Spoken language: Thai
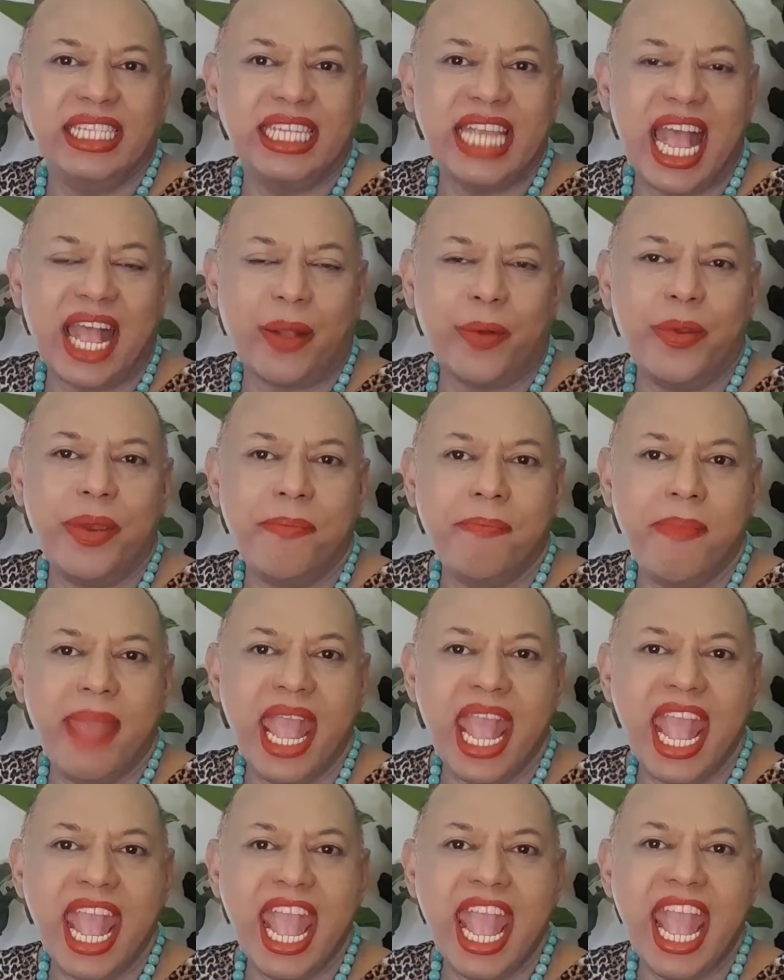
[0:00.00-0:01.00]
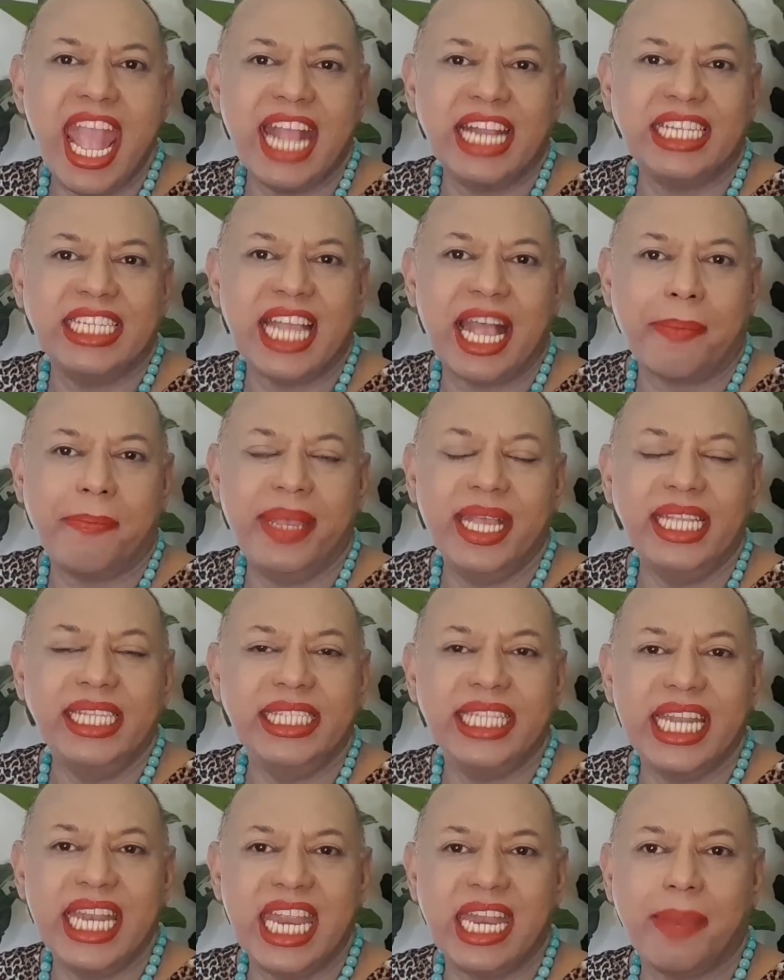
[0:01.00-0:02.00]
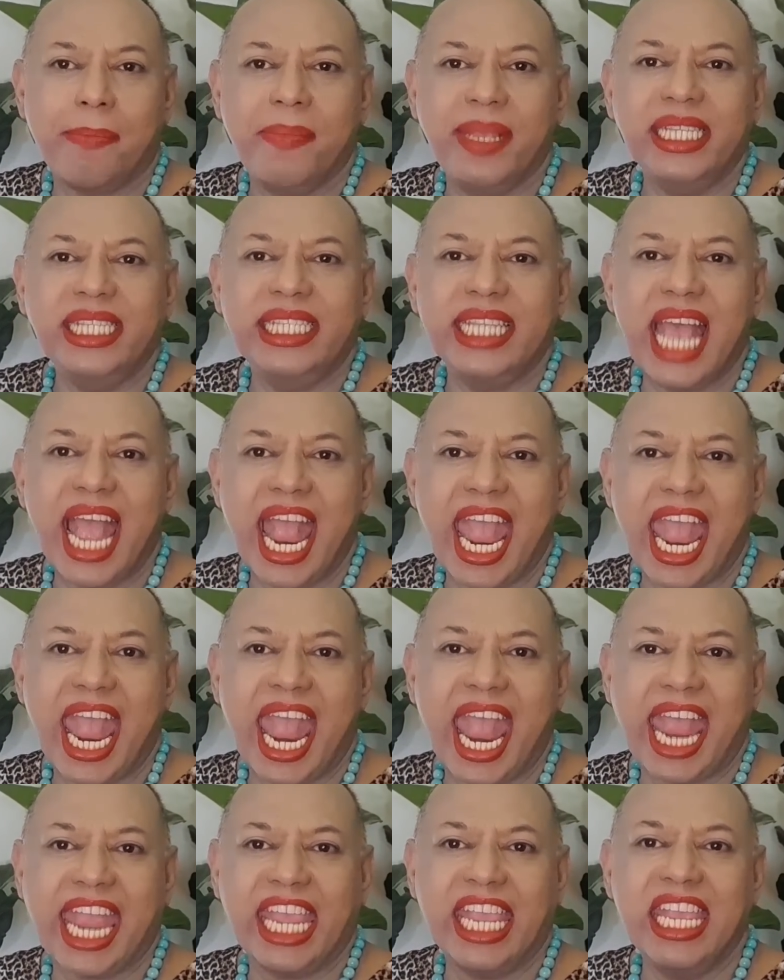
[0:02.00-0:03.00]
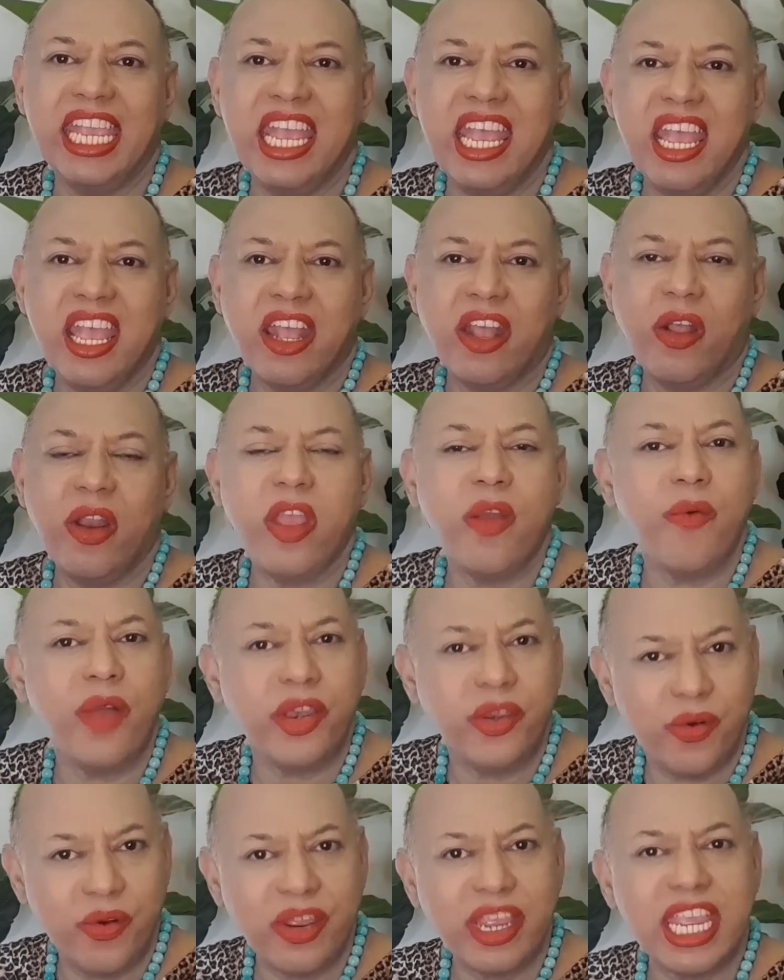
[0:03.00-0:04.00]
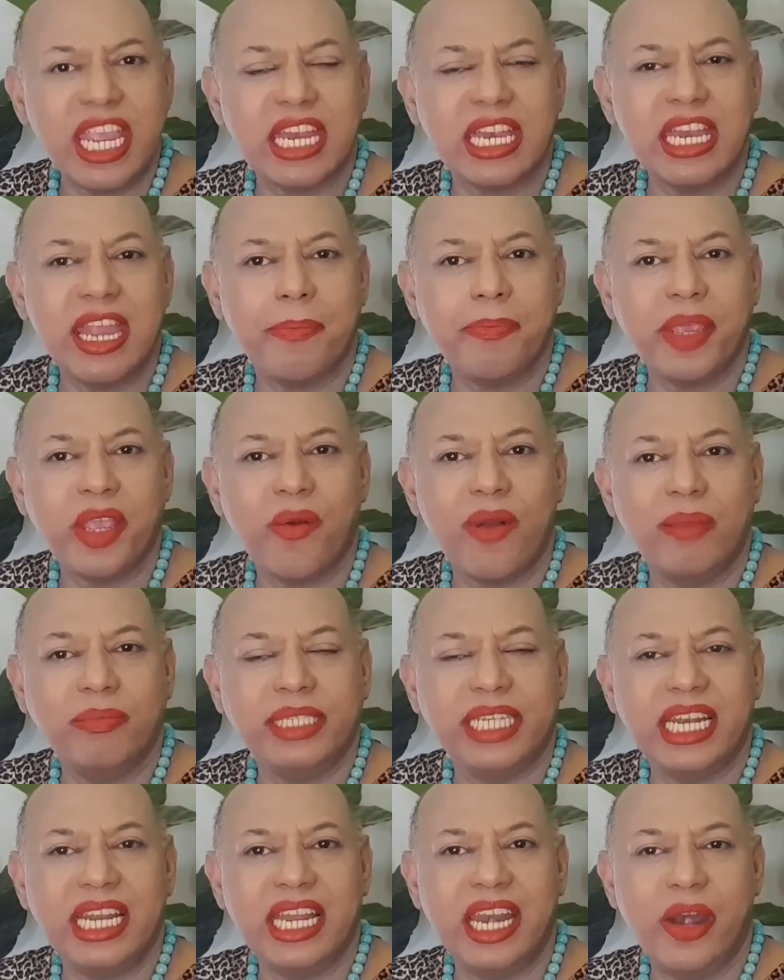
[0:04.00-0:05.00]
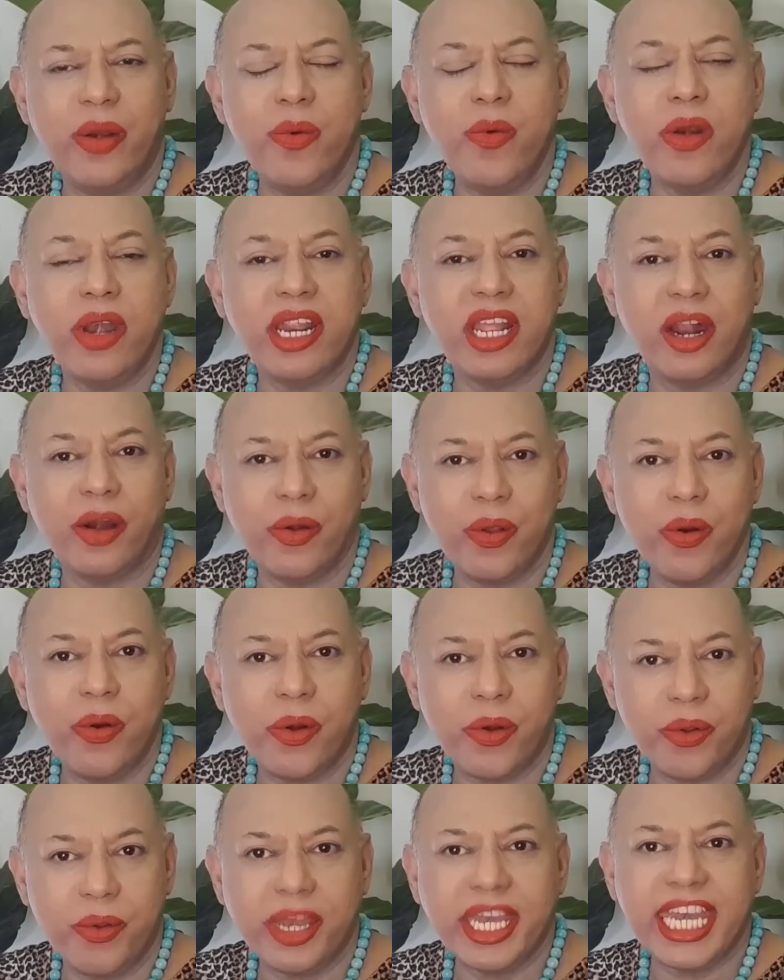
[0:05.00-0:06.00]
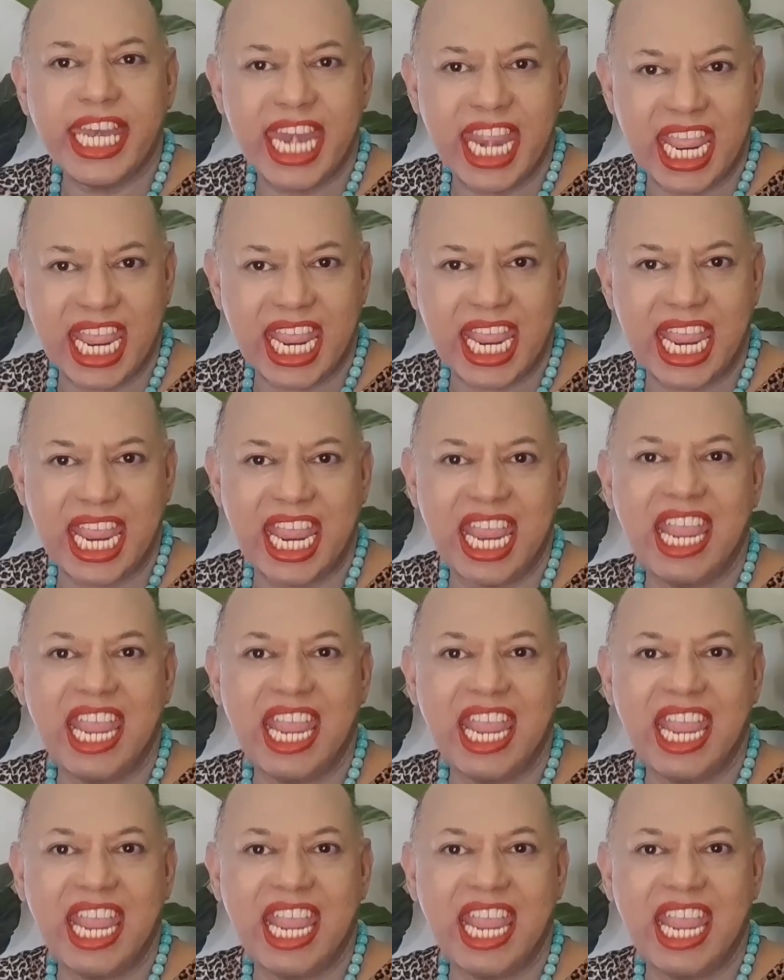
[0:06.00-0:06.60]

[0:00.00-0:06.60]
จากคุณแม่จากเพื่อนสนิทมิตรสหายก็เรียกว่าธุรกิจเนี่ยมีความเจริญรุ่งเรืองรุ่งโรจน์ดี